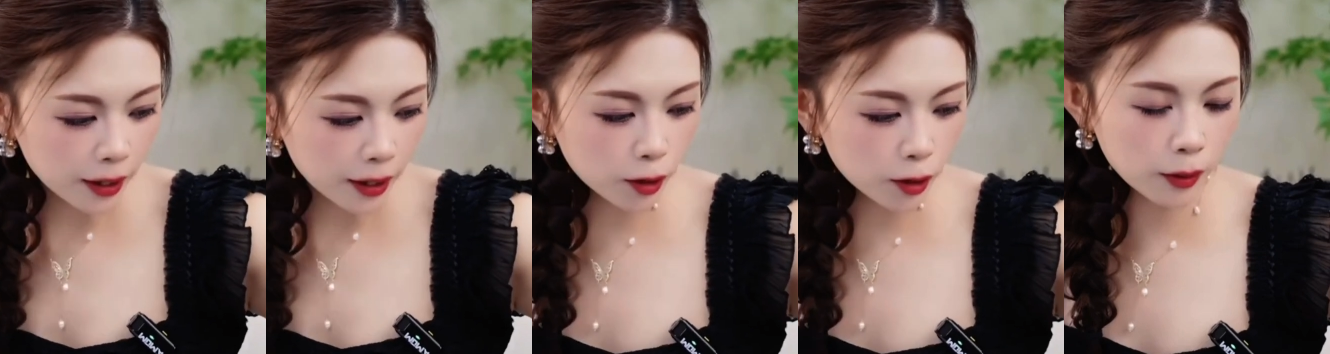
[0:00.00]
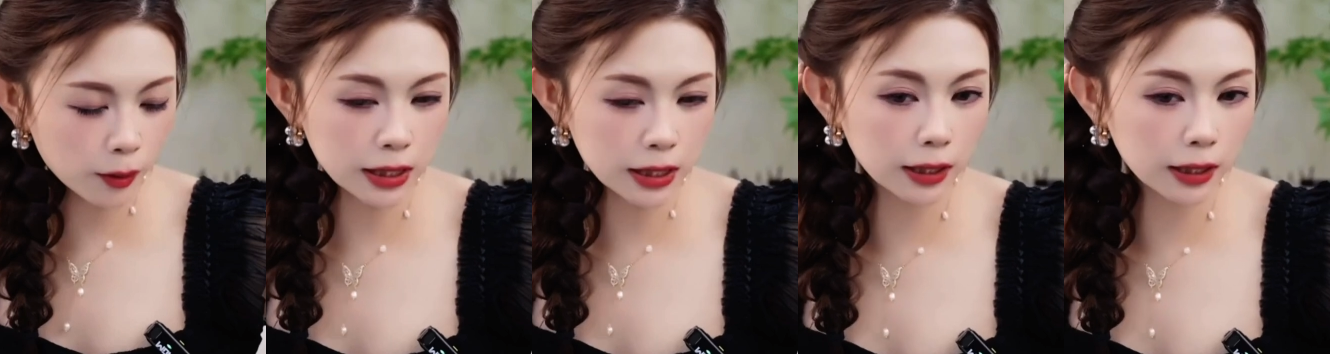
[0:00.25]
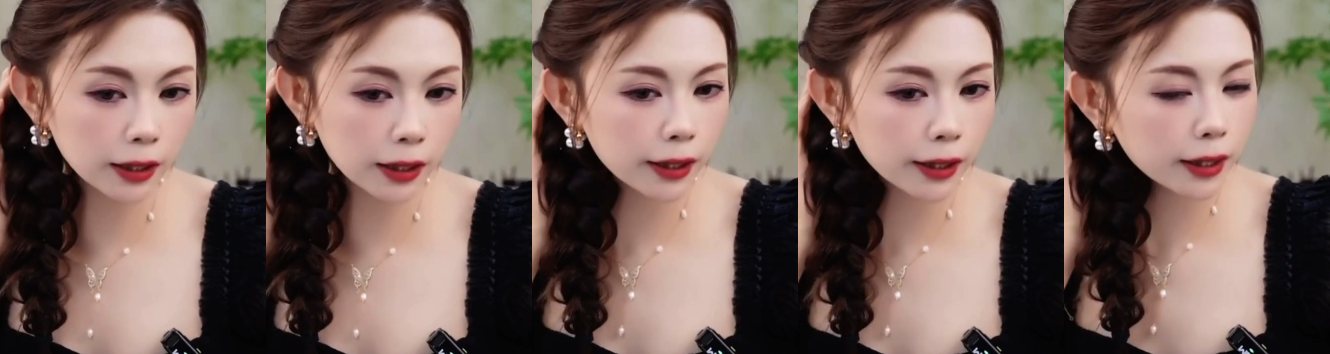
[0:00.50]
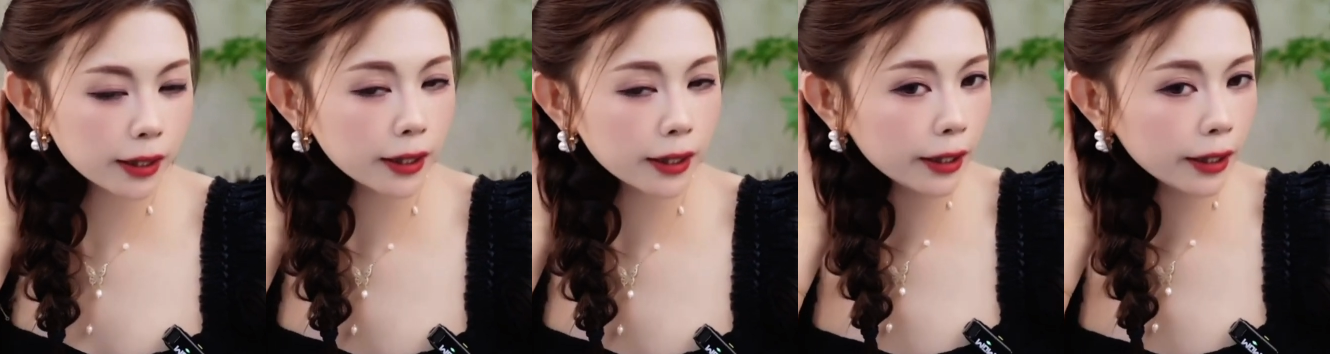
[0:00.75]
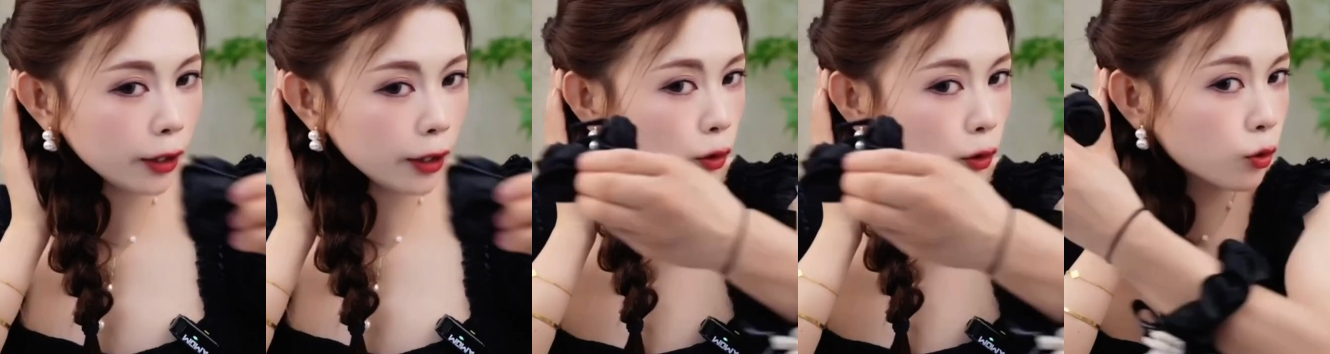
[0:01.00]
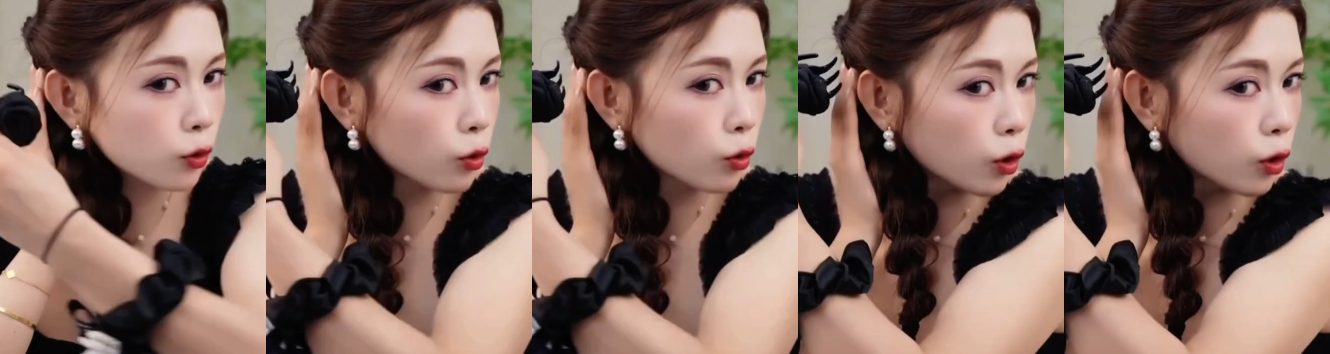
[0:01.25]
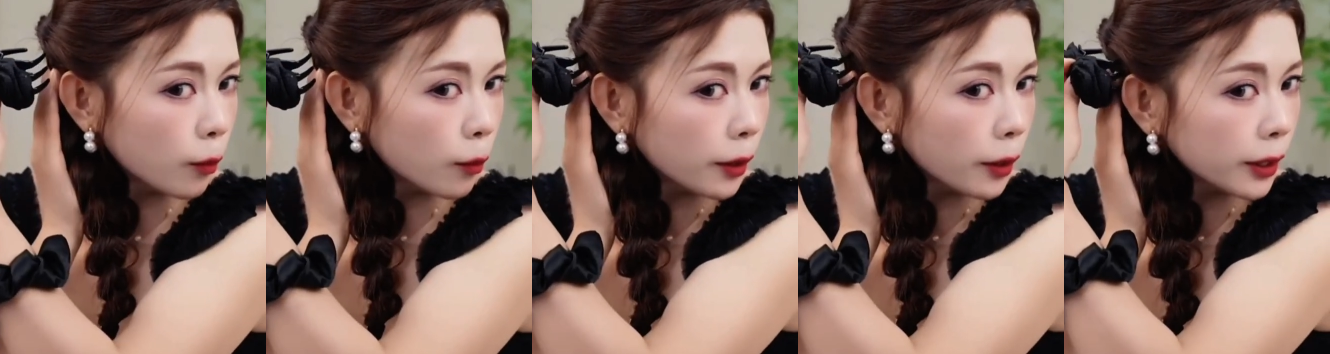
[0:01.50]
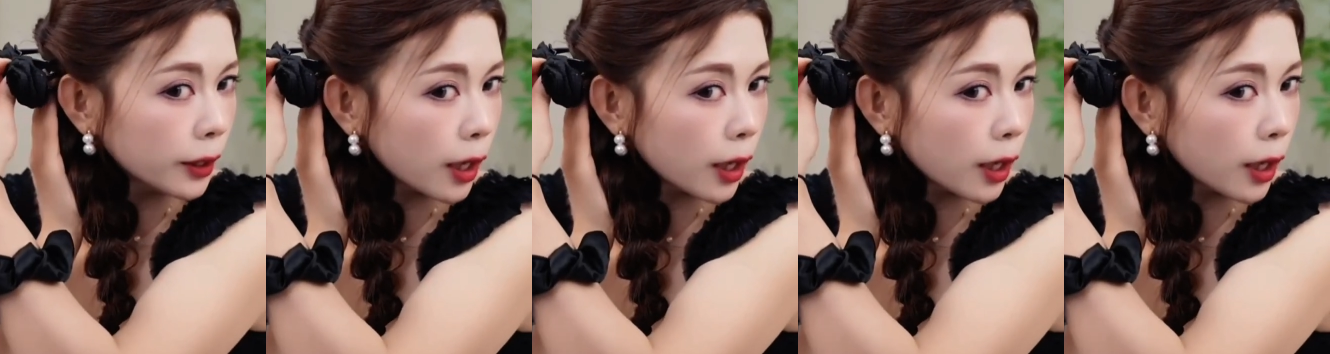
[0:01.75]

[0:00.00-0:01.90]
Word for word: 你们这里可以用我们